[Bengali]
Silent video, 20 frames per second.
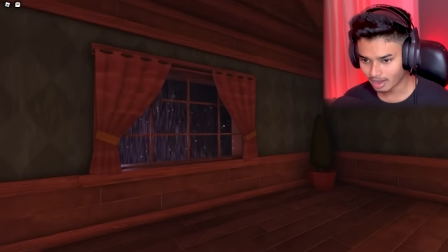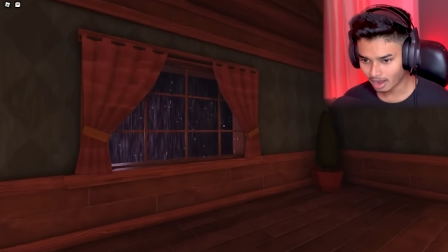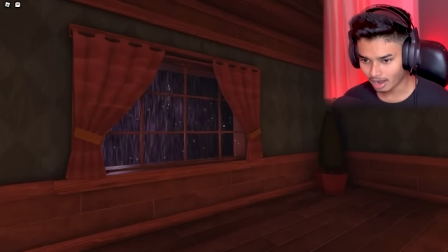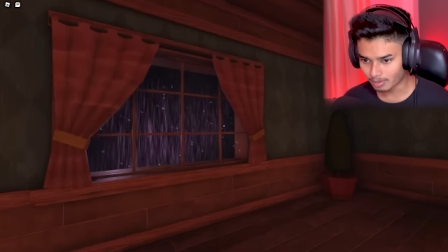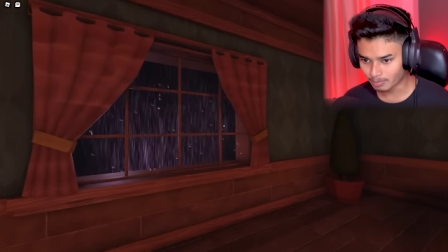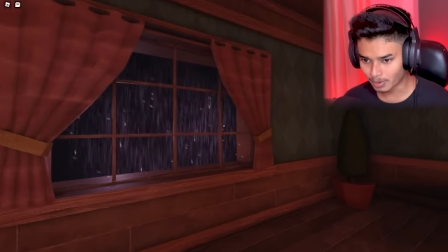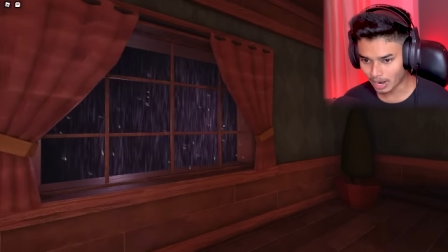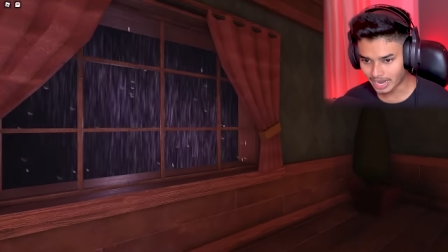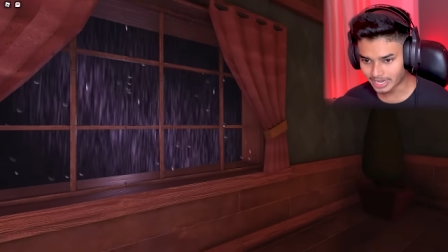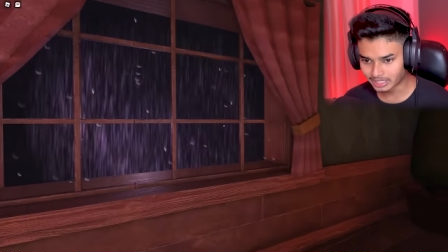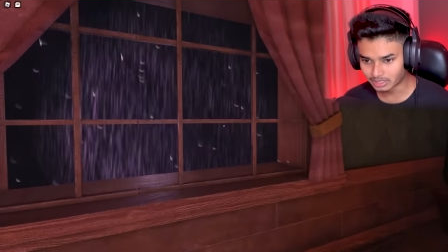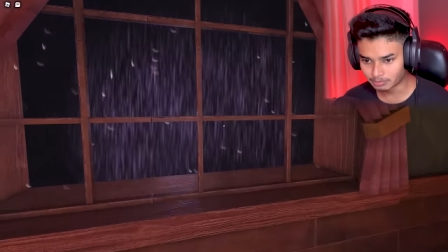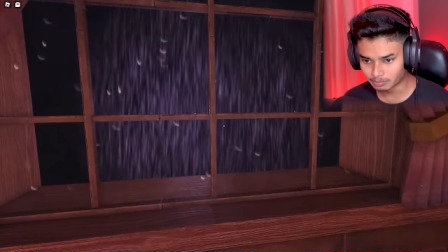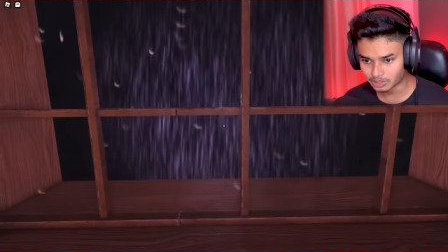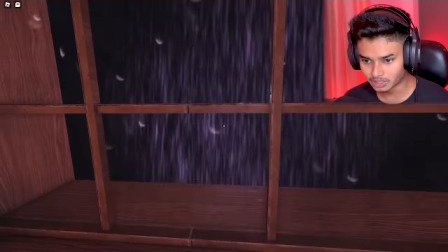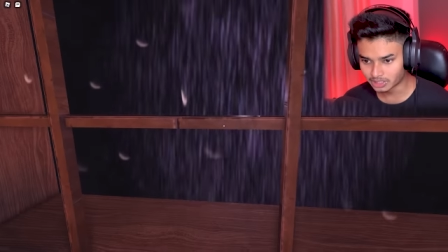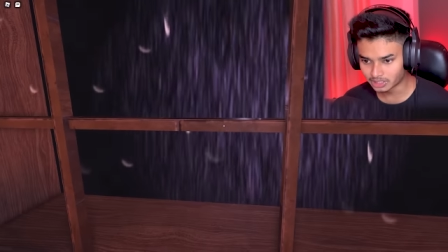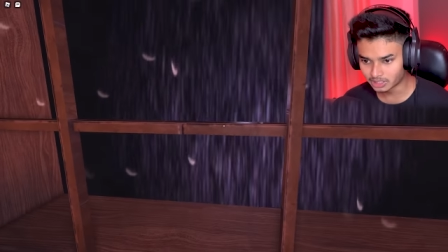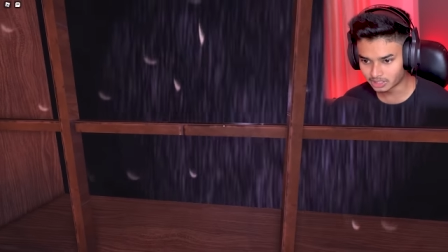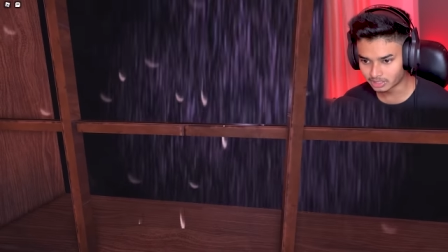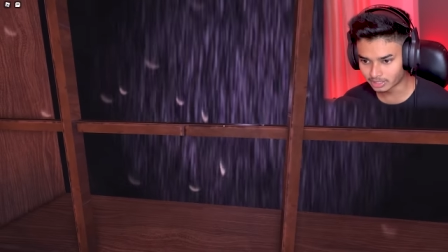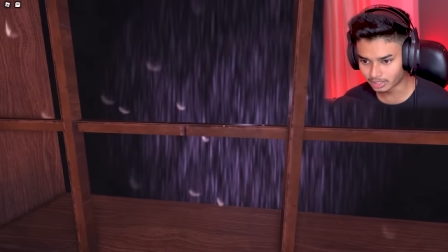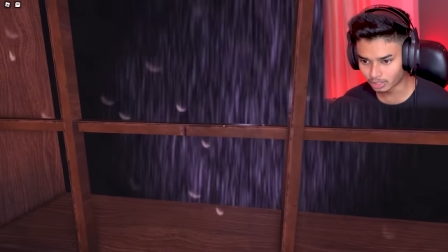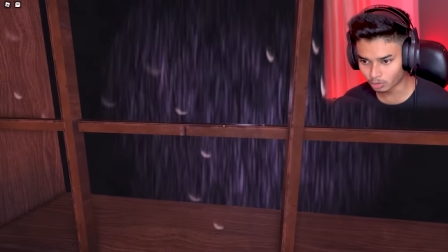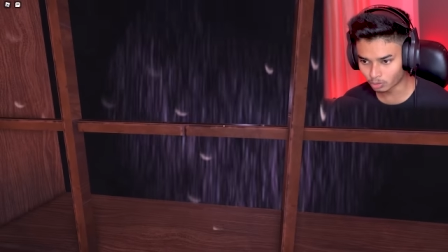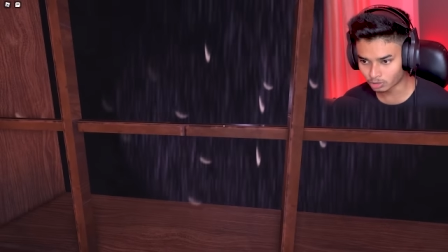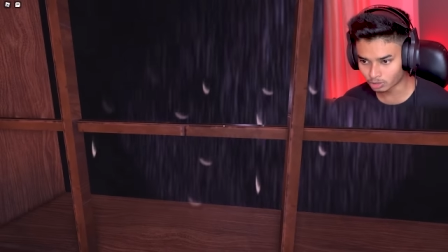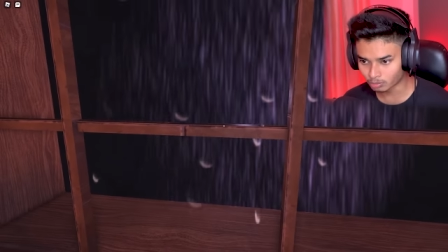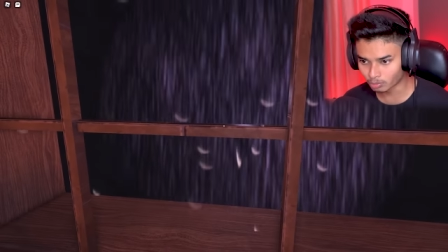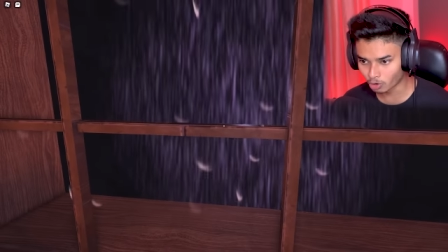আর বাইরে বৃষ্টি দেখে
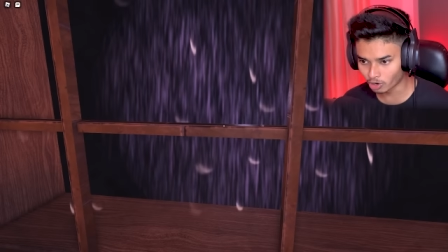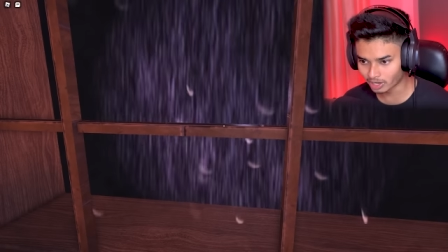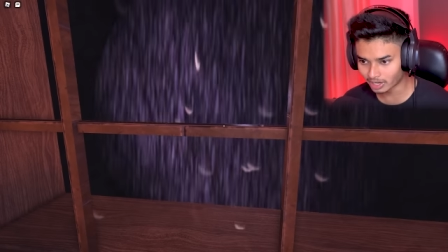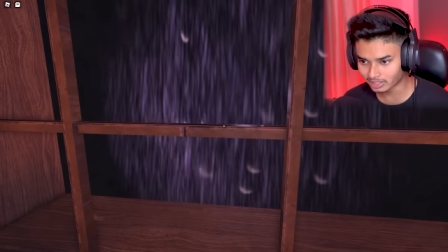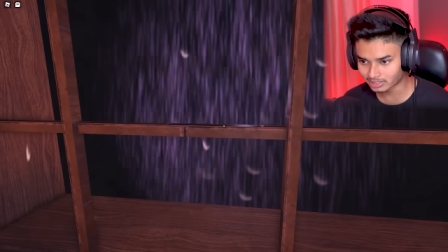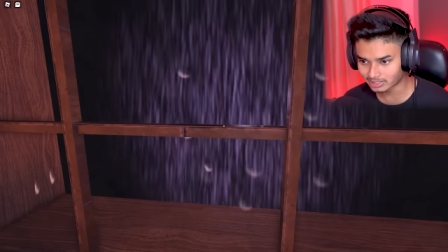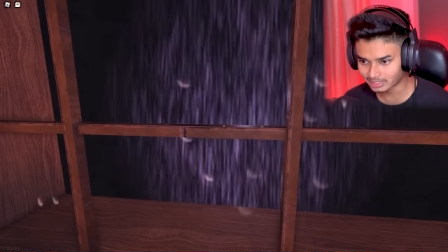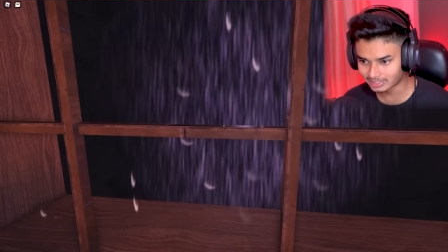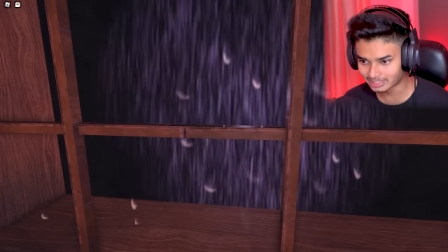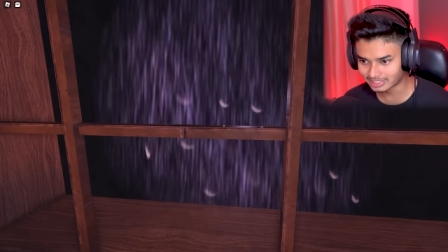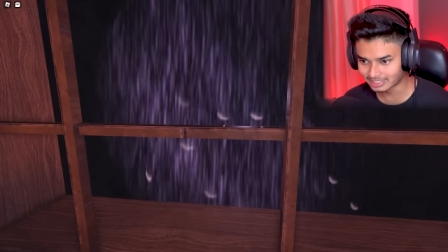কত ভয় লাগছে